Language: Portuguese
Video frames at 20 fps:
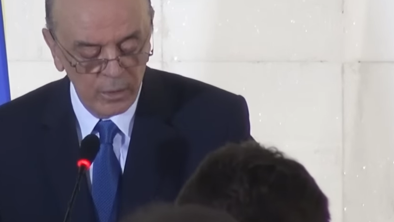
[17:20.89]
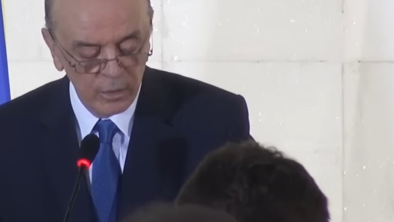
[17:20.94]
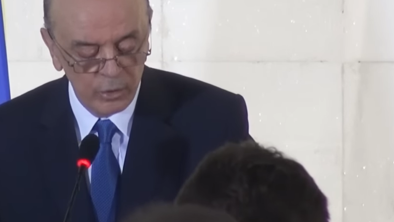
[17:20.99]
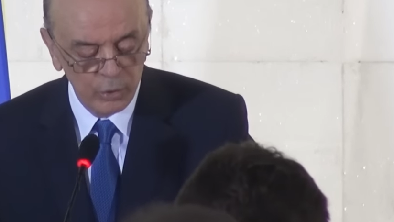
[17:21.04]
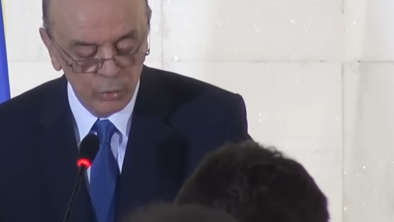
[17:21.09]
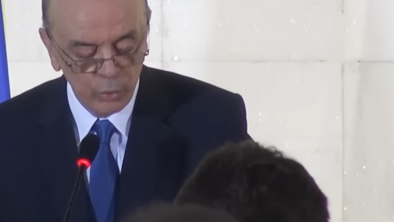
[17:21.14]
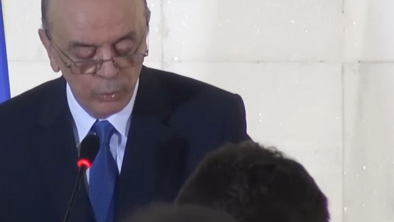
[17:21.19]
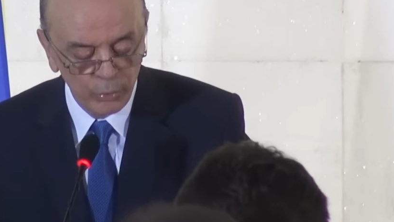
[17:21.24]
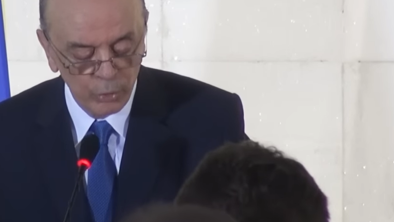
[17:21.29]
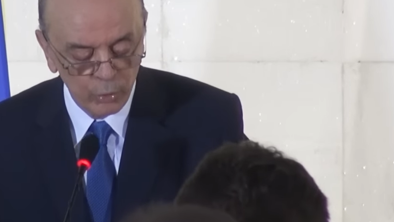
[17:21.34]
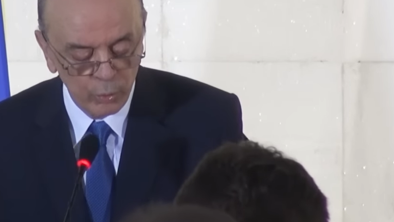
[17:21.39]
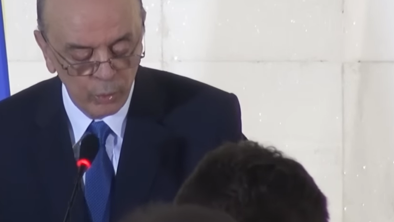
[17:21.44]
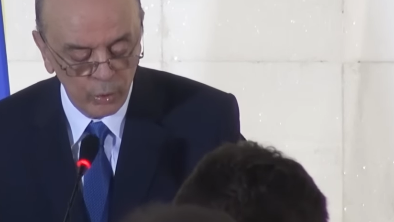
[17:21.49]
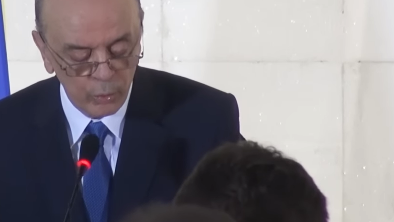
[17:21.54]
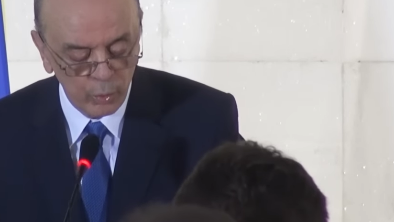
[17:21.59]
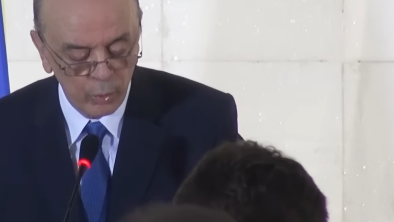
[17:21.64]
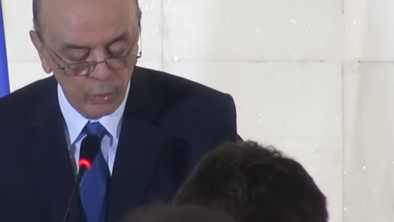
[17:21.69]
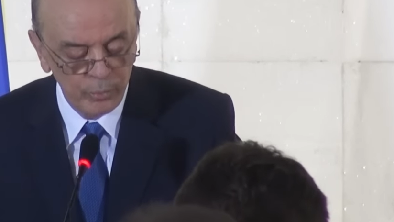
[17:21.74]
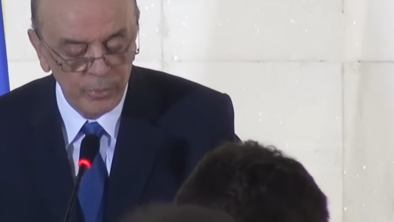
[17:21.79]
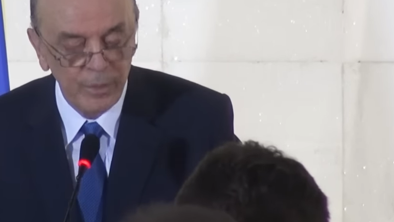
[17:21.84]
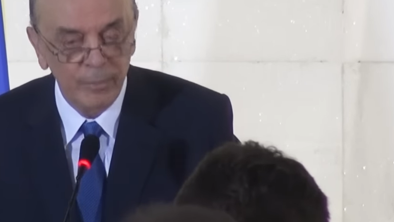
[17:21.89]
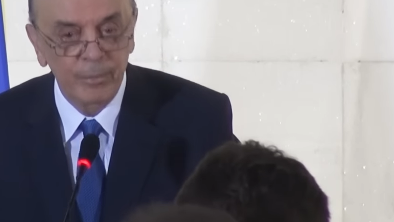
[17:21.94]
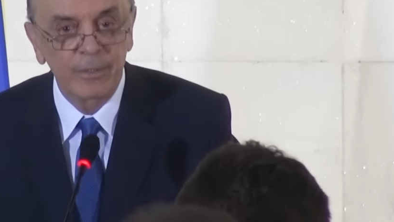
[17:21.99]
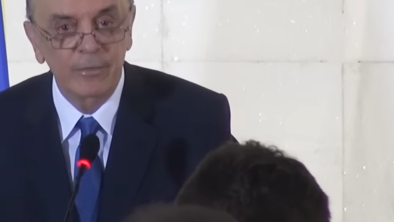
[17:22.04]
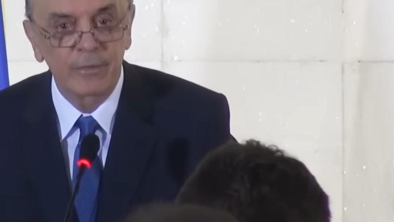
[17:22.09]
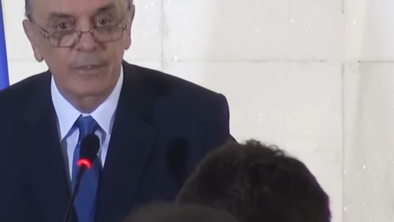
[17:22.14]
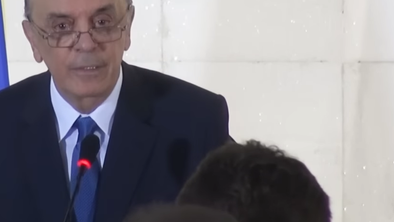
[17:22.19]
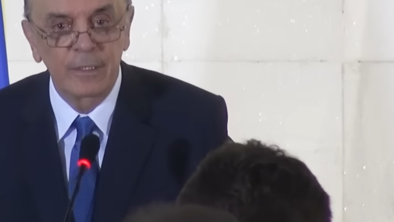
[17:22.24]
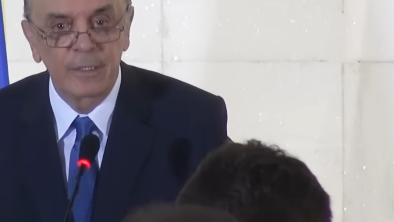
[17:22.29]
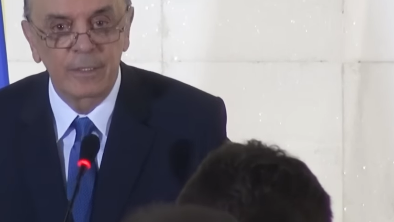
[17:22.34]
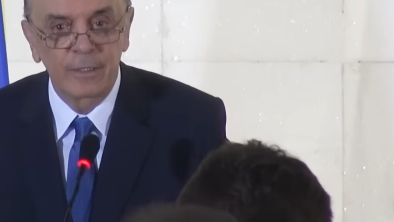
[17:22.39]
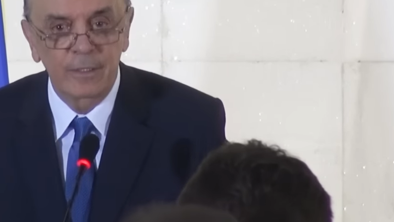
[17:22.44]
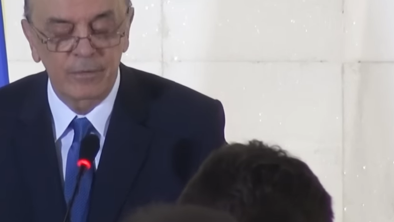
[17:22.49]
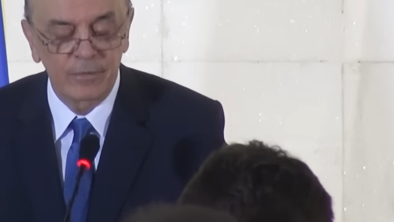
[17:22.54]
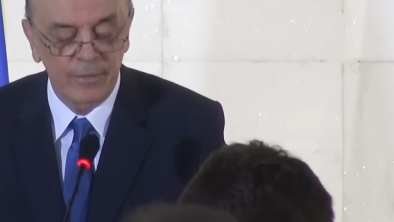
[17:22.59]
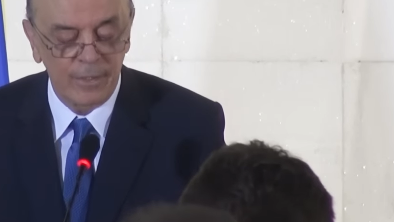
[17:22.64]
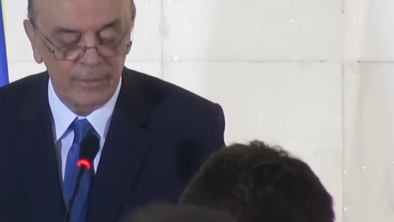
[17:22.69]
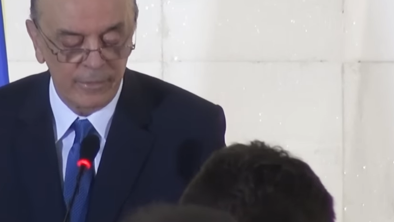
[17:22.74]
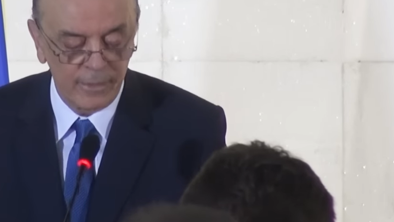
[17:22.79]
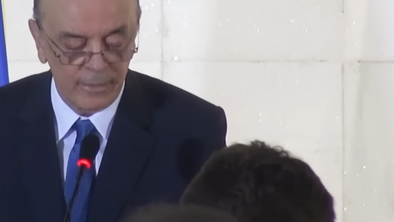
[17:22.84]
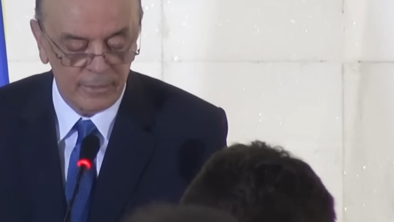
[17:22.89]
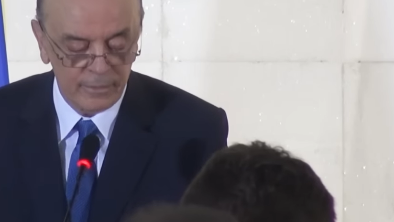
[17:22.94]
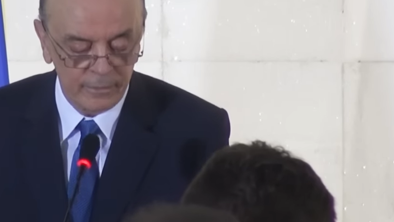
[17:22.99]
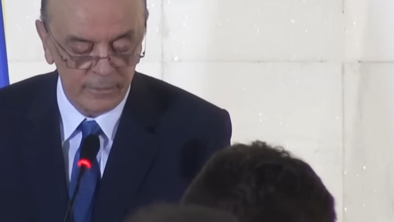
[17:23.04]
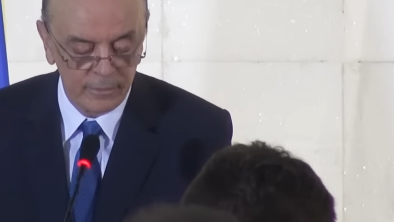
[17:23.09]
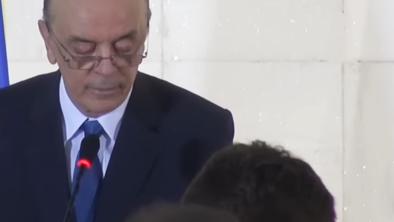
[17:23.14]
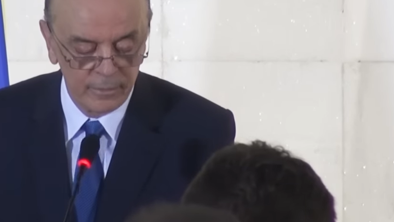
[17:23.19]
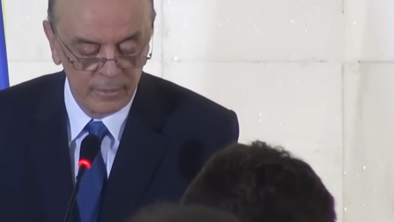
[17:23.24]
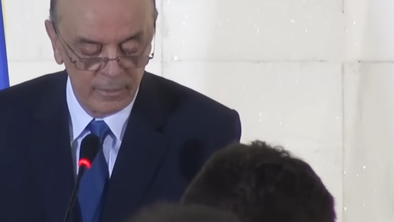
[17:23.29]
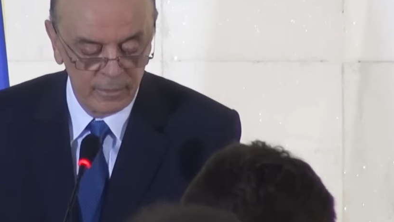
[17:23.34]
que dominou a economia brasileira nesta década.